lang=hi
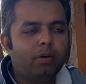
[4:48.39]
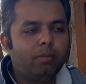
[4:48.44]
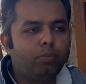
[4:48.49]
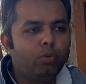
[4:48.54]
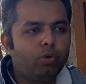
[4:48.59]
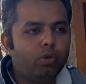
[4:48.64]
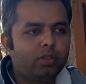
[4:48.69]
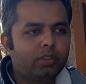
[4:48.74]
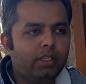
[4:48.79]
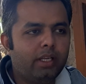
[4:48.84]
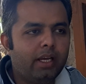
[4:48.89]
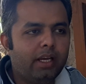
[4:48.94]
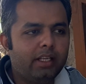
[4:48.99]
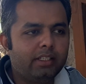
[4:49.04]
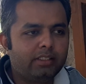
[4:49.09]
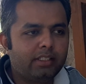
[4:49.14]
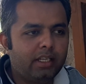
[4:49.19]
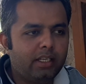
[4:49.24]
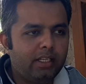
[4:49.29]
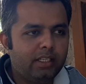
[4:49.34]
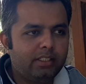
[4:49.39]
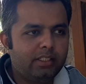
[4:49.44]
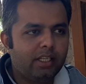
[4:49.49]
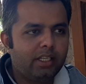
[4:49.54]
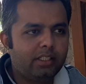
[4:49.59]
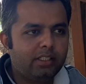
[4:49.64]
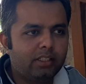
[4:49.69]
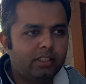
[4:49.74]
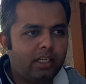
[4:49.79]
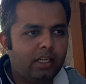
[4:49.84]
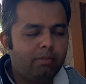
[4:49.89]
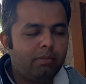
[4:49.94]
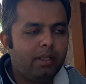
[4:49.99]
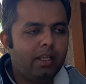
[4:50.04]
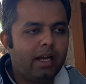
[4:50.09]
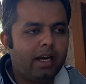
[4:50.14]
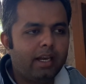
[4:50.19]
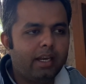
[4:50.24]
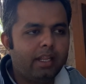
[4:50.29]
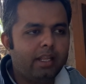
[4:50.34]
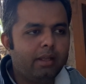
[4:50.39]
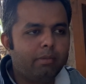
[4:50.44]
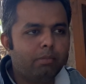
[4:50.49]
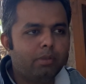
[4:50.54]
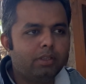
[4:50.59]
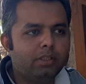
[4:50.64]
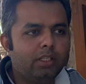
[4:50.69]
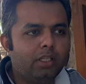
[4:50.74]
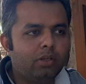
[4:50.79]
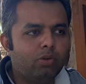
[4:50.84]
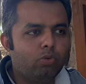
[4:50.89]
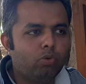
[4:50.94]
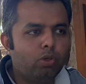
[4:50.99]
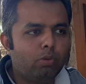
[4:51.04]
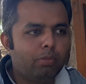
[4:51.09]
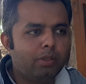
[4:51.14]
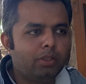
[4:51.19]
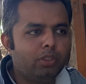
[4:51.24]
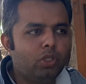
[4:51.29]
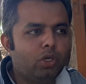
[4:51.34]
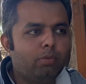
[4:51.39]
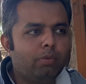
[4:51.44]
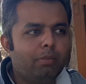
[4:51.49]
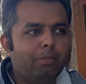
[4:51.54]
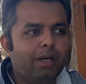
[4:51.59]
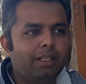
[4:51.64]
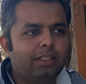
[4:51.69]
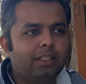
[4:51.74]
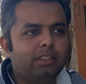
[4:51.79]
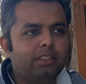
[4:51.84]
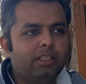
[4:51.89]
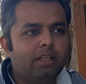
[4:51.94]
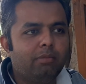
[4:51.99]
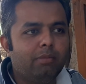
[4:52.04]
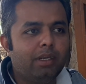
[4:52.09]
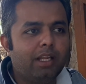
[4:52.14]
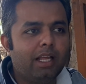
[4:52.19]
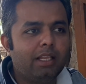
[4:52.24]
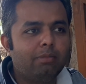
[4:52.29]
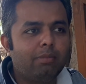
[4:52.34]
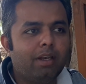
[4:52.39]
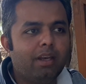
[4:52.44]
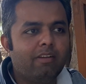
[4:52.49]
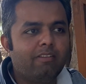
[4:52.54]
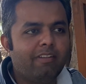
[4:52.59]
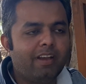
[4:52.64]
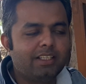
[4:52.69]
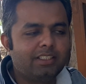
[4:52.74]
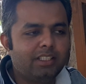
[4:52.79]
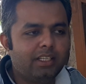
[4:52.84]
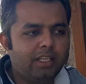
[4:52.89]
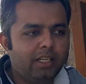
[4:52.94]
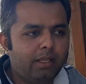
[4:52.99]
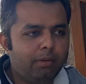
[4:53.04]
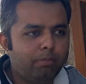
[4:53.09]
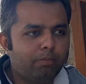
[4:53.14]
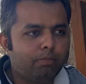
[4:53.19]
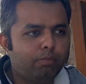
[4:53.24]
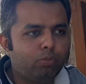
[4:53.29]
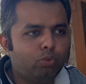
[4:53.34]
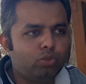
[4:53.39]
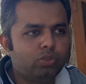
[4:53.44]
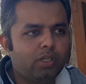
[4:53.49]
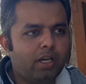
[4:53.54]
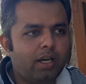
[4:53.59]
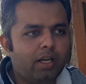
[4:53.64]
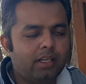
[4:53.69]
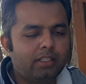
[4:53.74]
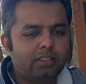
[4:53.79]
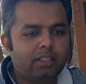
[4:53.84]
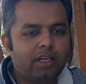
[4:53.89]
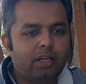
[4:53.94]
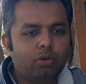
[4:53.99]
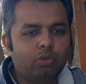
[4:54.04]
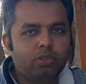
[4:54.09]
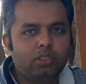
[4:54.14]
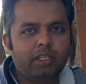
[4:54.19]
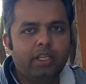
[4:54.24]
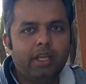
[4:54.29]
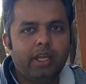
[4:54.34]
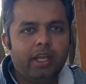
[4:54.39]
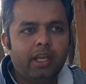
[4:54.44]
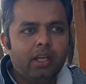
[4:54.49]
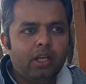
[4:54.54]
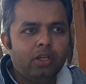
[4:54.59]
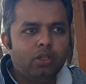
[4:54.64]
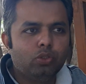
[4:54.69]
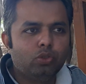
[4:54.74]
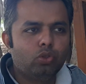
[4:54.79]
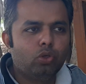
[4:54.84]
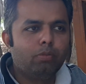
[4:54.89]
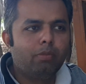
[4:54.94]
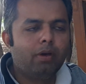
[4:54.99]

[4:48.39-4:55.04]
पूर्णतया इसके नीचे जितने भी आ रहे हैं मंदिर उन मंदिरों में माता जी के विराजमान है वैसी ही पूजा अर्चना होती है जो